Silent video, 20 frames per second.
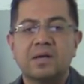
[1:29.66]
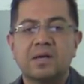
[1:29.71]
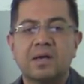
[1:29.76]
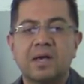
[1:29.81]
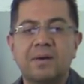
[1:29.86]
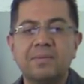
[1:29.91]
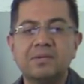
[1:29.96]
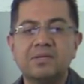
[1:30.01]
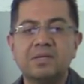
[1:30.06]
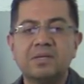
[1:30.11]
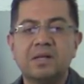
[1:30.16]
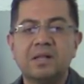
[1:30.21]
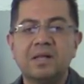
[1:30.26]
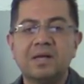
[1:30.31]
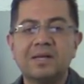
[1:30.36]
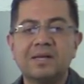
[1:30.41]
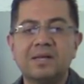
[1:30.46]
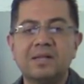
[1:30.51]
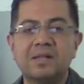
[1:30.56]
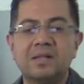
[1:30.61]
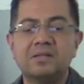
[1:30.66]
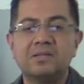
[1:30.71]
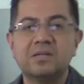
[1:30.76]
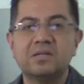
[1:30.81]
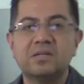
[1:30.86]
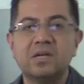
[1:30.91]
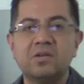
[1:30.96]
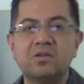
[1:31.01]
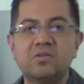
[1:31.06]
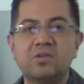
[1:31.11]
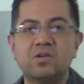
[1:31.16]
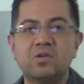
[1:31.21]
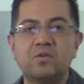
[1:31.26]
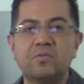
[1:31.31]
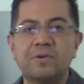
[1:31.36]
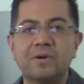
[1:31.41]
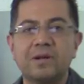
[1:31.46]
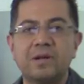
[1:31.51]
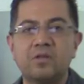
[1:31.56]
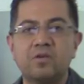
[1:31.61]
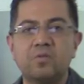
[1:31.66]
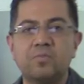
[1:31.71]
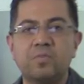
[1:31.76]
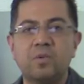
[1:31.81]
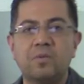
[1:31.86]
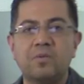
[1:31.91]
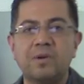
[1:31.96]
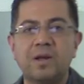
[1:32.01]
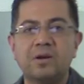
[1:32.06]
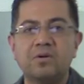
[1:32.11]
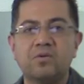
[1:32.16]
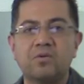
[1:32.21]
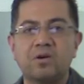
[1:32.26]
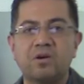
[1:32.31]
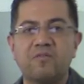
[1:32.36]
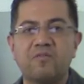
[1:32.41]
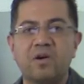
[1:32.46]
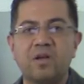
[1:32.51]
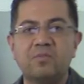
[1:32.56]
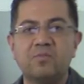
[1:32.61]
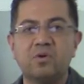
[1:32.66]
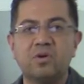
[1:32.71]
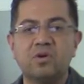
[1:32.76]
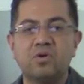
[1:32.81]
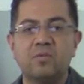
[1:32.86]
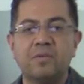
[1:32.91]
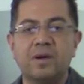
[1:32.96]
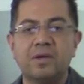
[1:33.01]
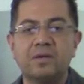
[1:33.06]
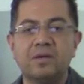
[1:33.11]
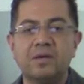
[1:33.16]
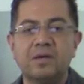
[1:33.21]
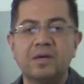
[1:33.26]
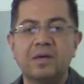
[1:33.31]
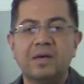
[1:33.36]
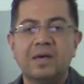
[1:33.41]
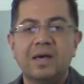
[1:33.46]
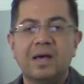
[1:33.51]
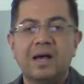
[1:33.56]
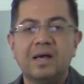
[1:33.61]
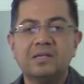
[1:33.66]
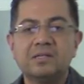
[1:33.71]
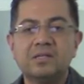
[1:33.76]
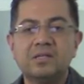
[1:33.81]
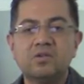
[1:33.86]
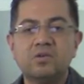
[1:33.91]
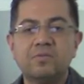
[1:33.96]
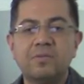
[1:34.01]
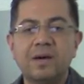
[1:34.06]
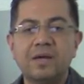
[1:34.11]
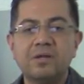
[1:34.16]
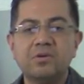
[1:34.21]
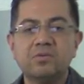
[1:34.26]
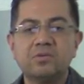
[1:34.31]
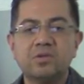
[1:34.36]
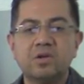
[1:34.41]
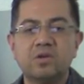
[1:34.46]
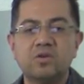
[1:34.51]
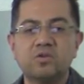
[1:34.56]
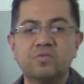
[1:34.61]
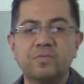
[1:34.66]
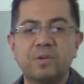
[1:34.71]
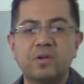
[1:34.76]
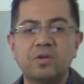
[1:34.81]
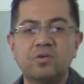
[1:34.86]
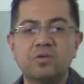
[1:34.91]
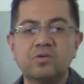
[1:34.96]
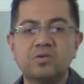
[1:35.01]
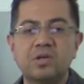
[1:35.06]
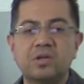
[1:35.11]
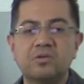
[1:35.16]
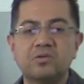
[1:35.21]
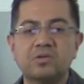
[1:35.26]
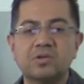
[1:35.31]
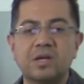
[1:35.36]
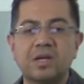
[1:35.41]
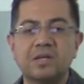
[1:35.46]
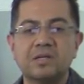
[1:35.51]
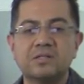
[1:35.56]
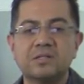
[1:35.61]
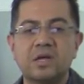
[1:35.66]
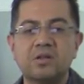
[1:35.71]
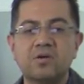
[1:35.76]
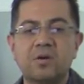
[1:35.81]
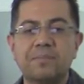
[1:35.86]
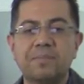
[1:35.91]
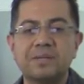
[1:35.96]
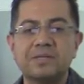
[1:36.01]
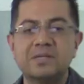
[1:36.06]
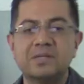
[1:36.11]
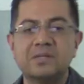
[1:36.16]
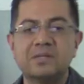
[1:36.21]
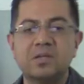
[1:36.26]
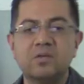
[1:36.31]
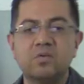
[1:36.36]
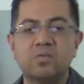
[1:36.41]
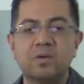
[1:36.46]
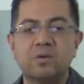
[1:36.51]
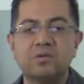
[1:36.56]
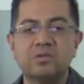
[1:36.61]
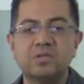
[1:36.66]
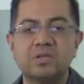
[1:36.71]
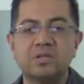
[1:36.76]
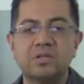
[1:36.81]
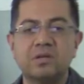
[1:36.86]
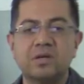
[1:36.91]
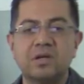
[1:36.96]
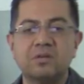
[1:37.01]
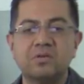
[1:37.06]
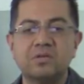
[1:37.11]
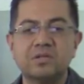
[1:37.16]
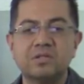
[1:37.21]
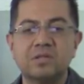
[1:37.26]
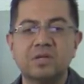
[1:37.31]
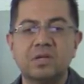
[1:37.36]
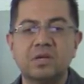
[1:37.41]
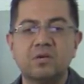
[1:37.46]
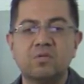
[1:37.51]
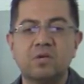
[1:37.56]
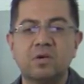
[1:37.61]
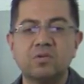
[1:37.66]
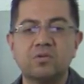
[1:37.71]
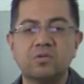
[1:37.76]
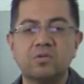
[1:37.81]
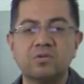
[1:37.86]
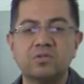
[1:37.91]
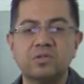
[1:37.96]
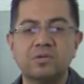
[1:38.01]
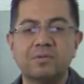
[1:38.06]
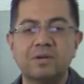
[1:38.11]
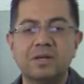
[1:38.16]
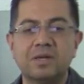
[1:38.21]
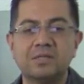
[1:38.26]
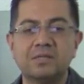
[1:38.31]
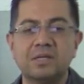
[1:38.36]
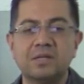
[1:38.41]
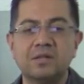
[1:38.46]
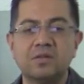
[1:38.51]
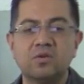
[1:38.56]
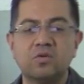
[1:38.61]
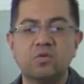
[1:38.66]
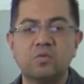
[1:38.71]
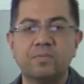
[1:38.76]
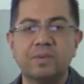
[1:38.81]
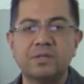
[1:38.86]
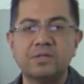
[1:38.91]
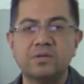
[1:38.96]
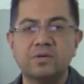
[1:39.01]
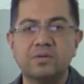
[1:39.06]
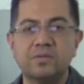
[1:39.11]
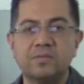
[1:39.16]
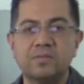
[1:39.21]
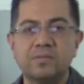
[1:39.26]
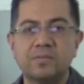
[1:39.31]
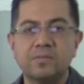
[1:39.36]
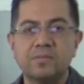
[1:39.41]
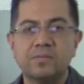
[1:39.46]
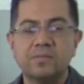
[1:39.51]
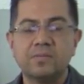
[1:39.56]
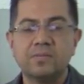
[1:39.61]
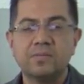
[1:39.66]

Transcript: Cabe señalar que en el sexenio del gobernador poblano Rafael Moreno Valle han sido varios los periodos en los que el Estado ha presentado buenos indicadores en cuanto a los niveles de ocupación.